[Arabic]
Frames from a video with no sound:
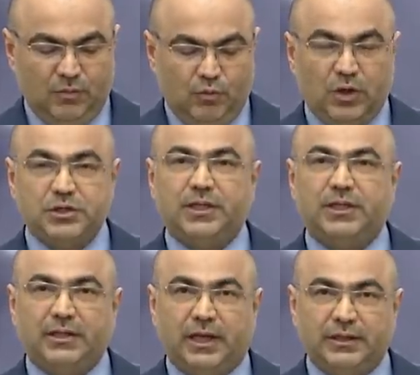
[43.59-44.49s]
مواجهة
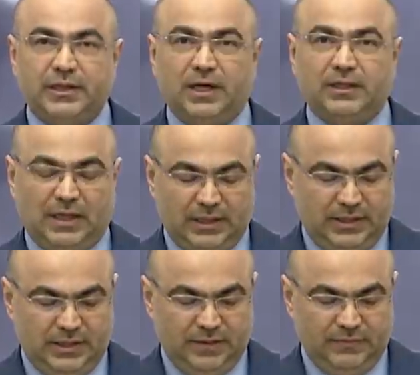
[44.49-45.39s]
التحديات
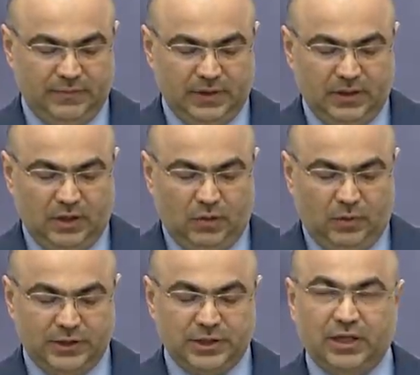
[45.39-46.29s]
العديدة
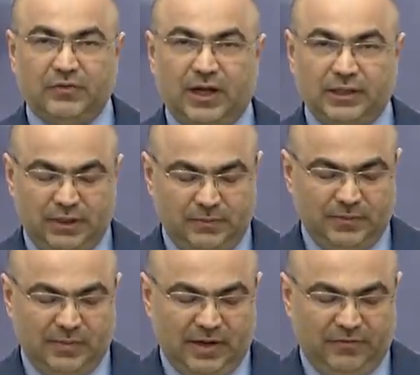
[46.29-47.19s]
ونجحت في العديد من
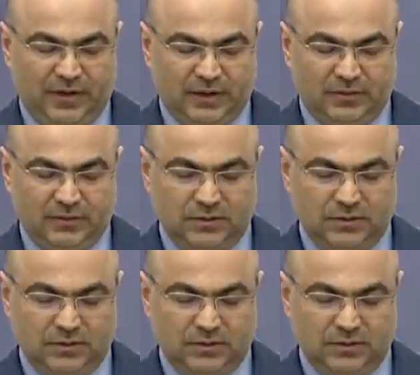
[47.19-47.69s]
الملفات